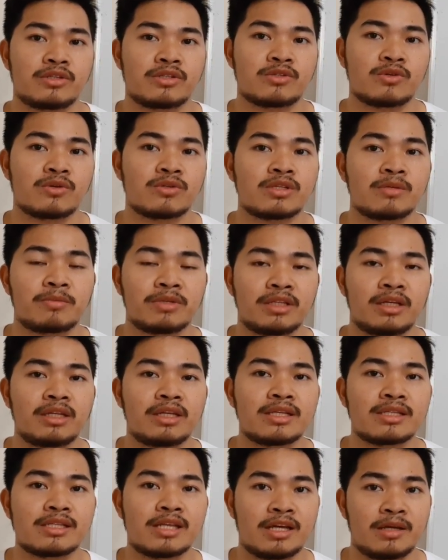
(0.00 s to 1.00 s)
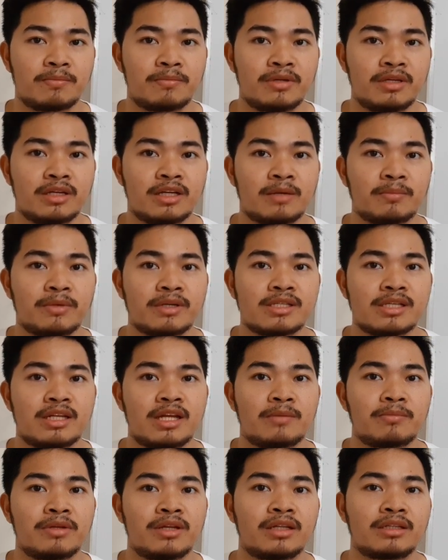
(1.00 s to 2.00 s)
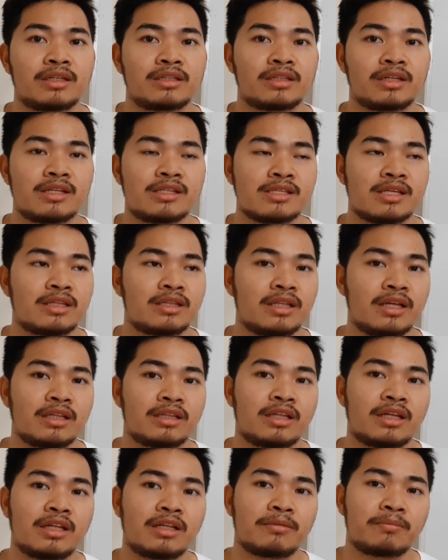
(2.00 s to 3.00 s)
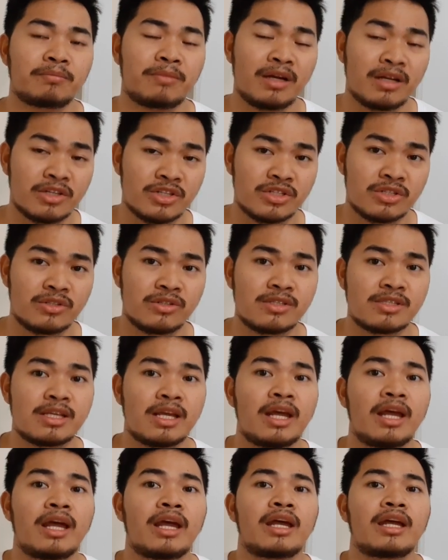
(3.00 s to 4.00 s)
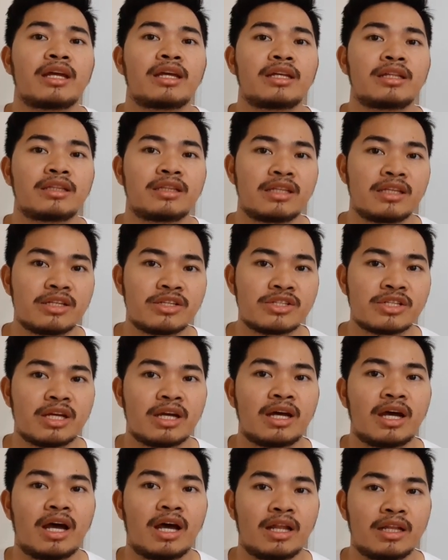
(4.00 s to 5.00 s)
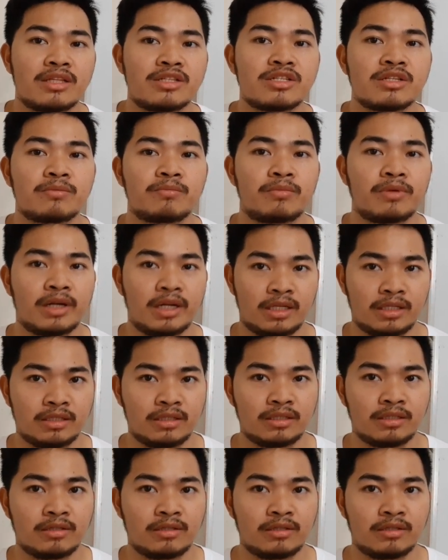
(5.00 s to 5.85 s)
So sa madaling sabi, kapag sinabi nating transcendental functions, hindi siya algebraic.